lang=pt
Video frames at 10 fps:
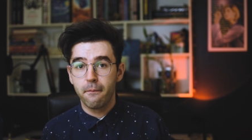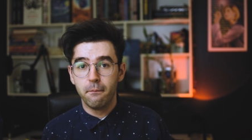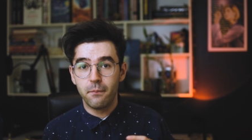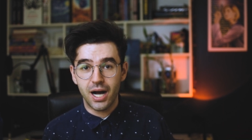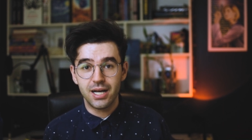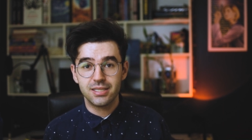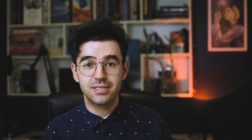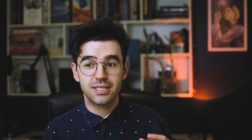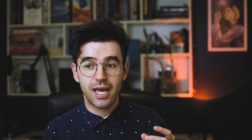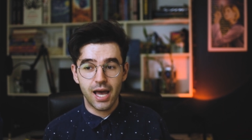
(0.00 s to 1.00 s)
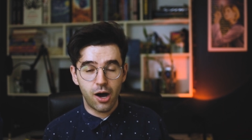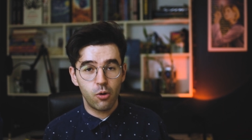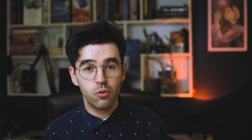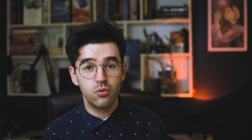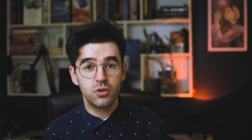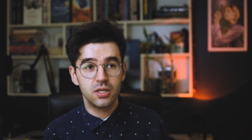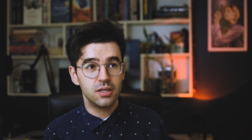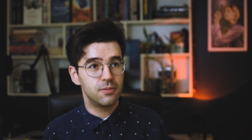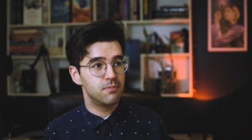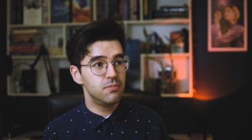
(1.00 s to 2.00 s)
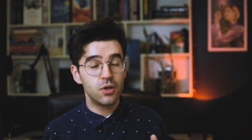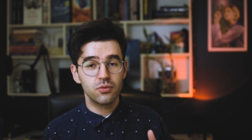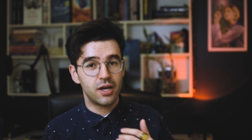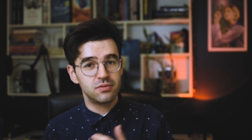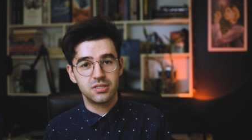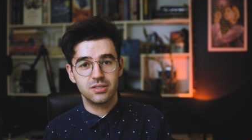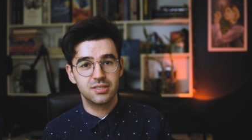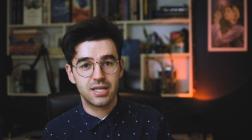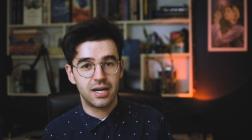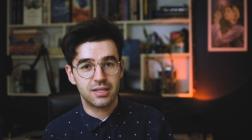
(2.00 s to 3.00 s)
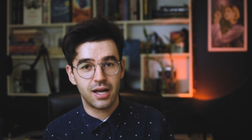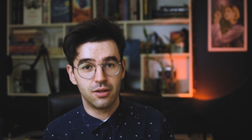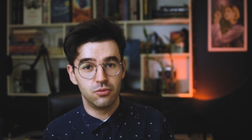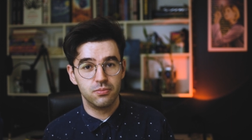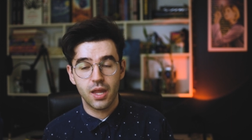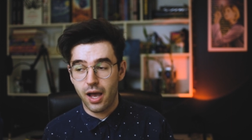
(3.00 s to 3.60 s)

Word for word: mas é algo que não deve ser descartado,